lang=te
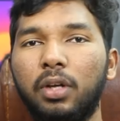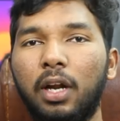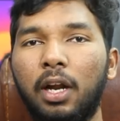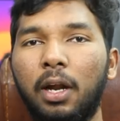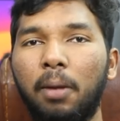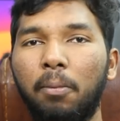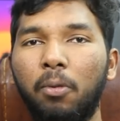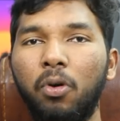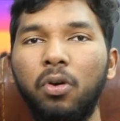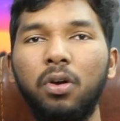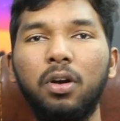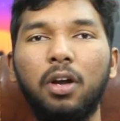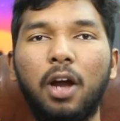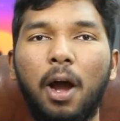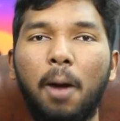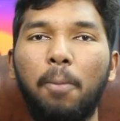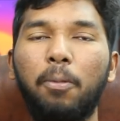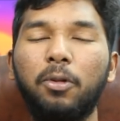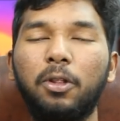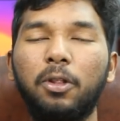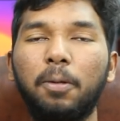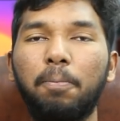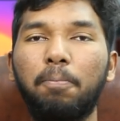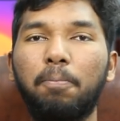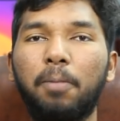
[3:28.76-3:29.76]
ఉండనేమో
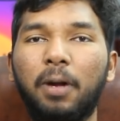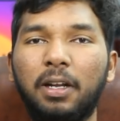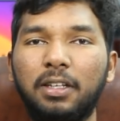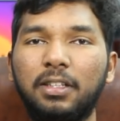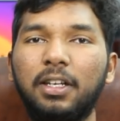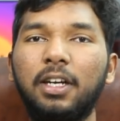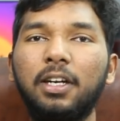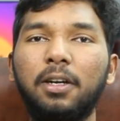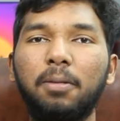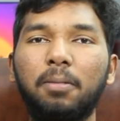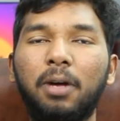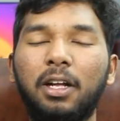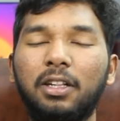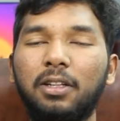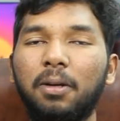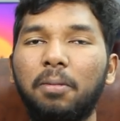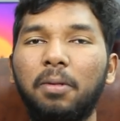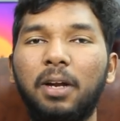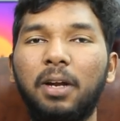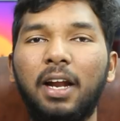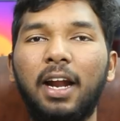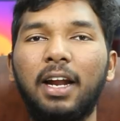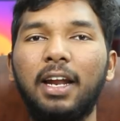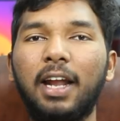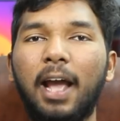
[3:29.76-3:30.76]
కాకపోతే ప్రజెంట్ మాత్రం
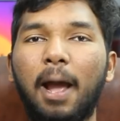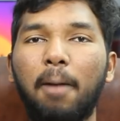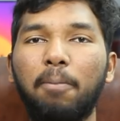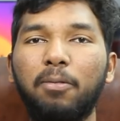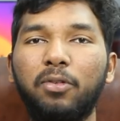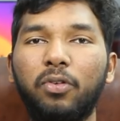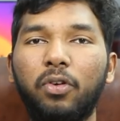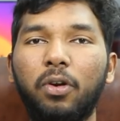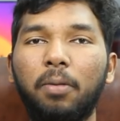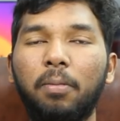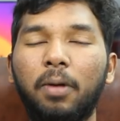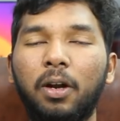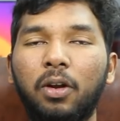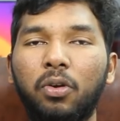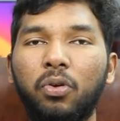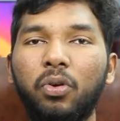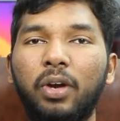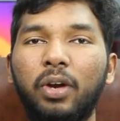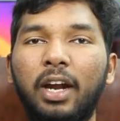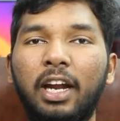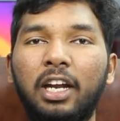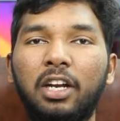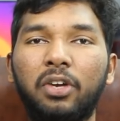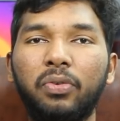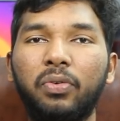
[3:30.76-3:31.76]
ఇలాంటి యాప్స్ వల్ల మనకు
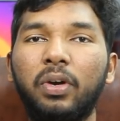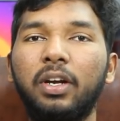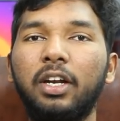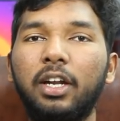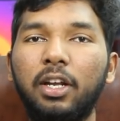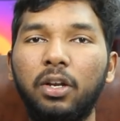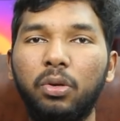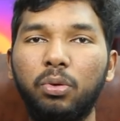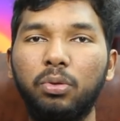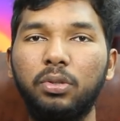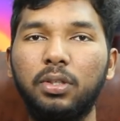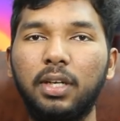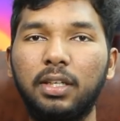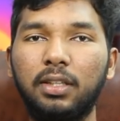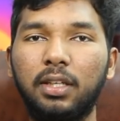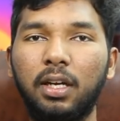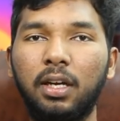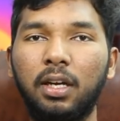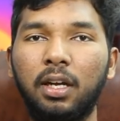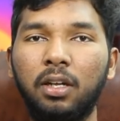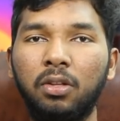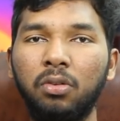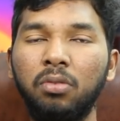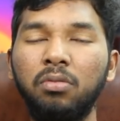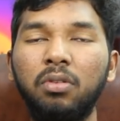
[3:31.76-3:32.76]
ఎటువంటి యూజ్ అయితే
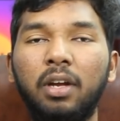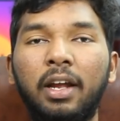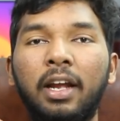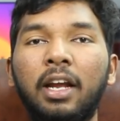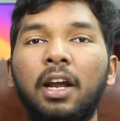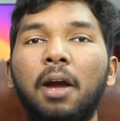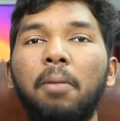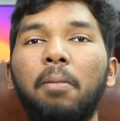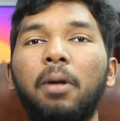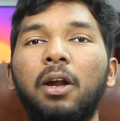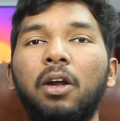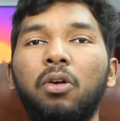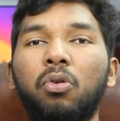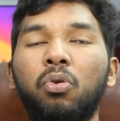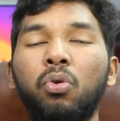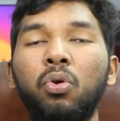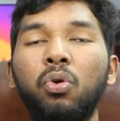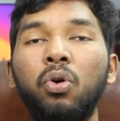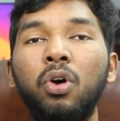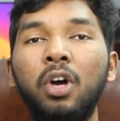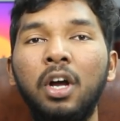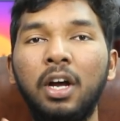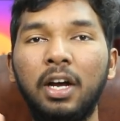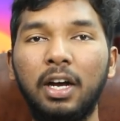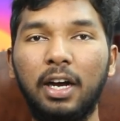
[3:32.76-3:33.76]
లేదు ఇంకా మనకు
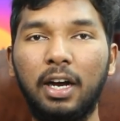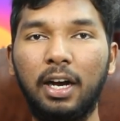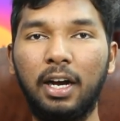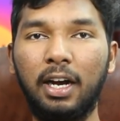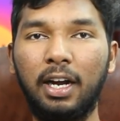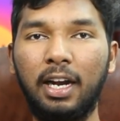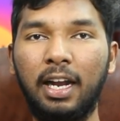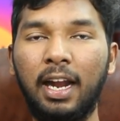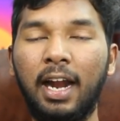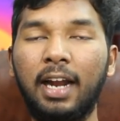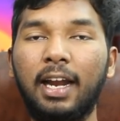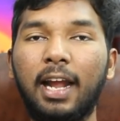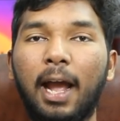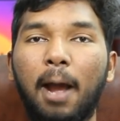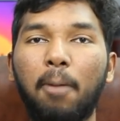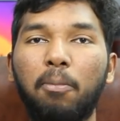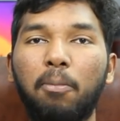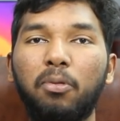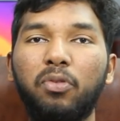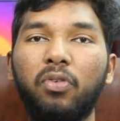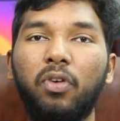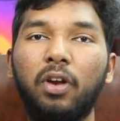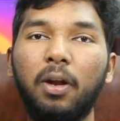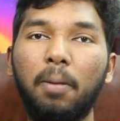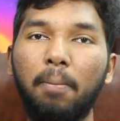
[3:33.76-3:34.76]
ఇలాంటి
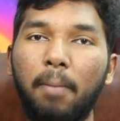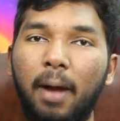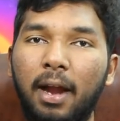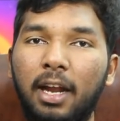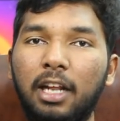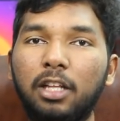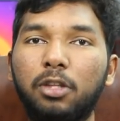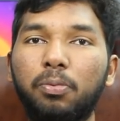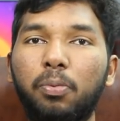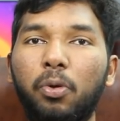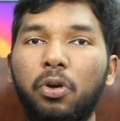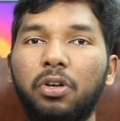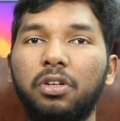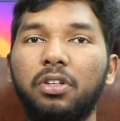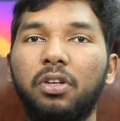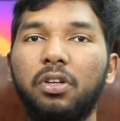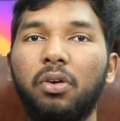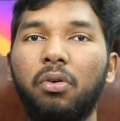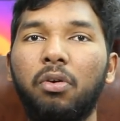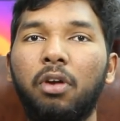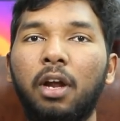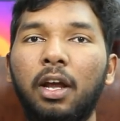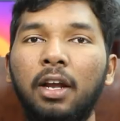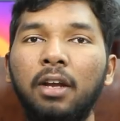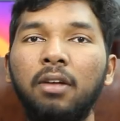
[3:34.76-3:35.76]
యాప్స్ వల్ల మైనస్ పాయింట్స్
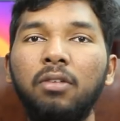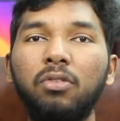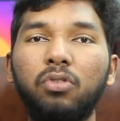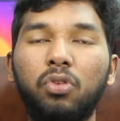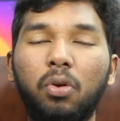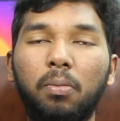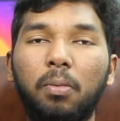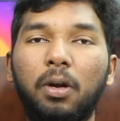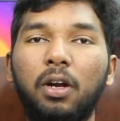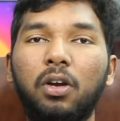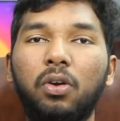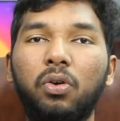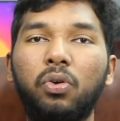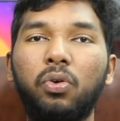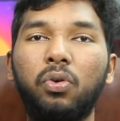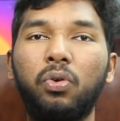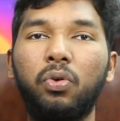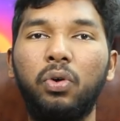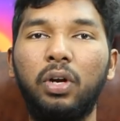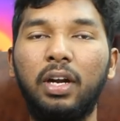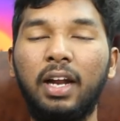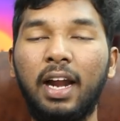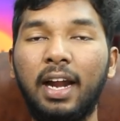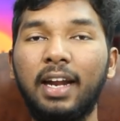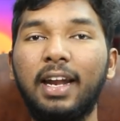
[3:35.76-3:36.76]
ఉన్నాయి సో మనకు
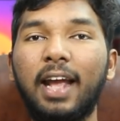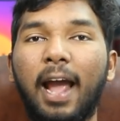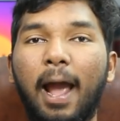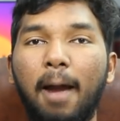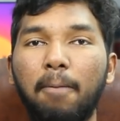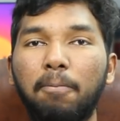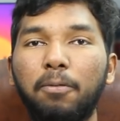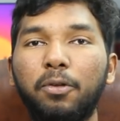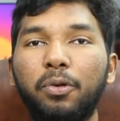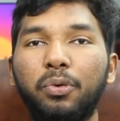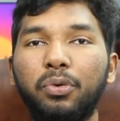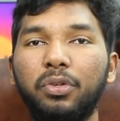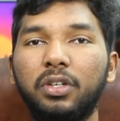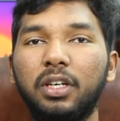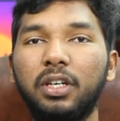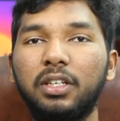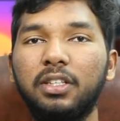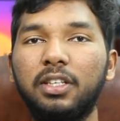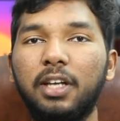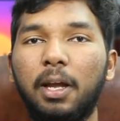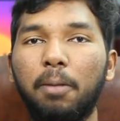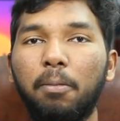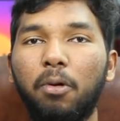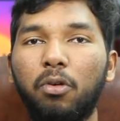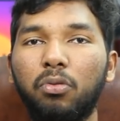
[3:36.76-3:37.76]
ఇలాంటి యాప్స్
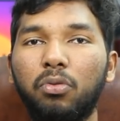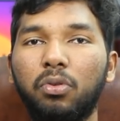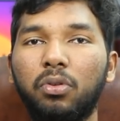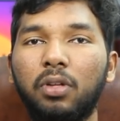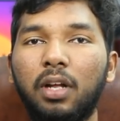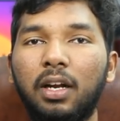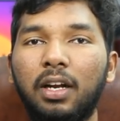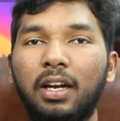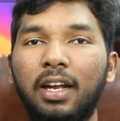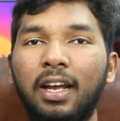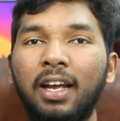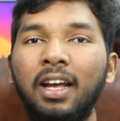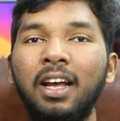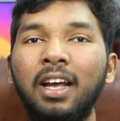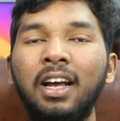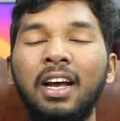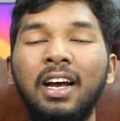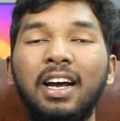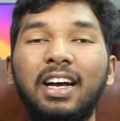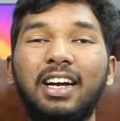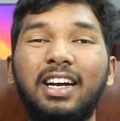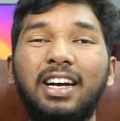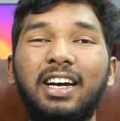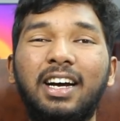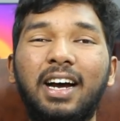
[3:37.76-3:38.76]
యూజెస్ ఏమవుతుందంటే
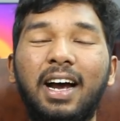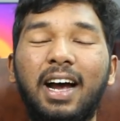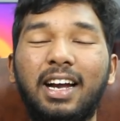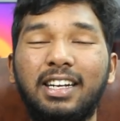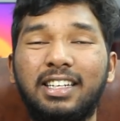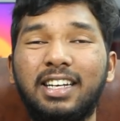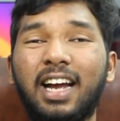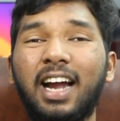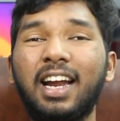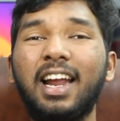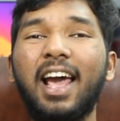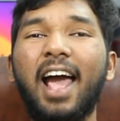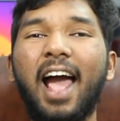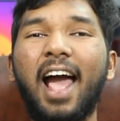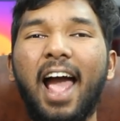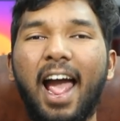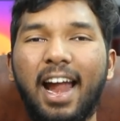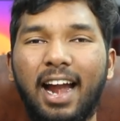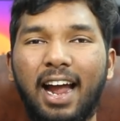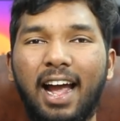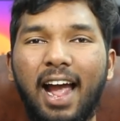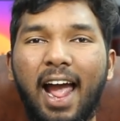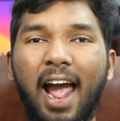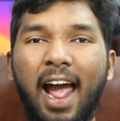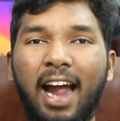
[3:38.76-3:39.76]
చాలా
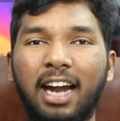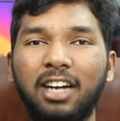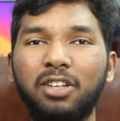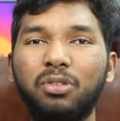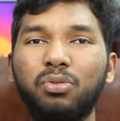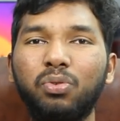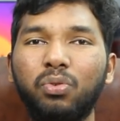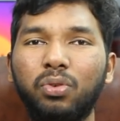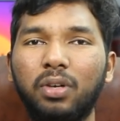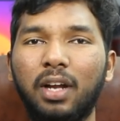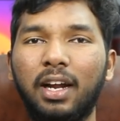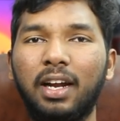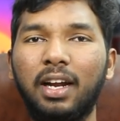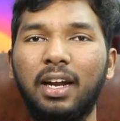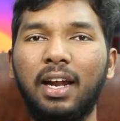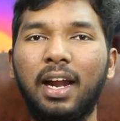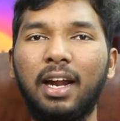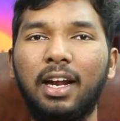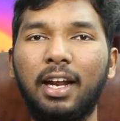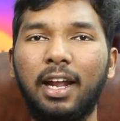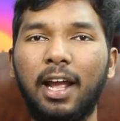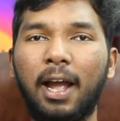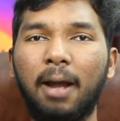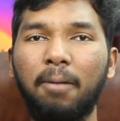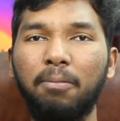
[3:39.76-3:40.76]
యాడ్స్ ఉంటాయి
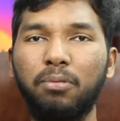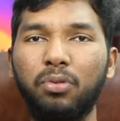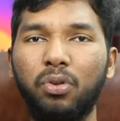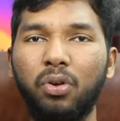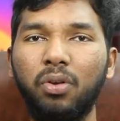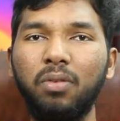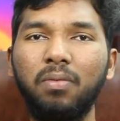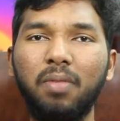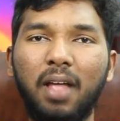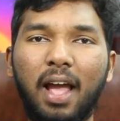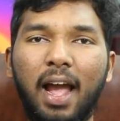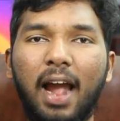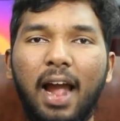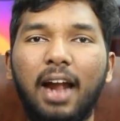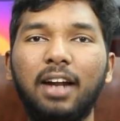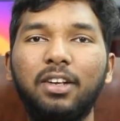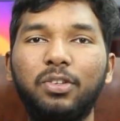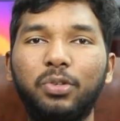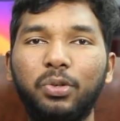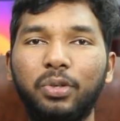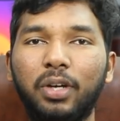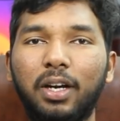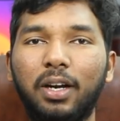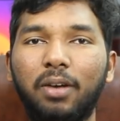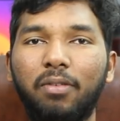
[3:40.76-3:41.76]
ఇలాంటి యాప్స్లో
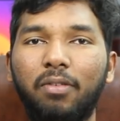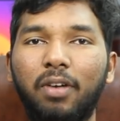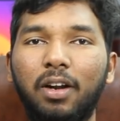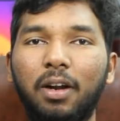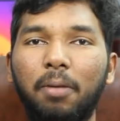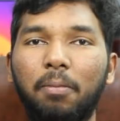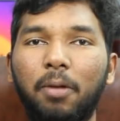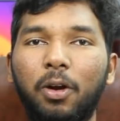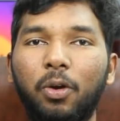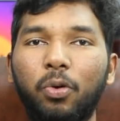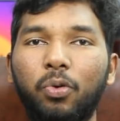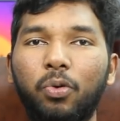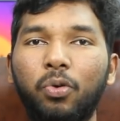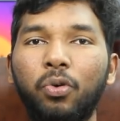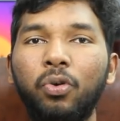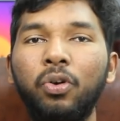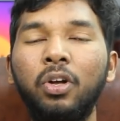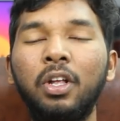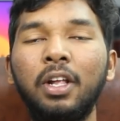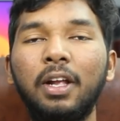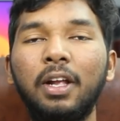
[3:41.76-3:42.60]
యాడ్స్ ఉండడం వల్ల మనకు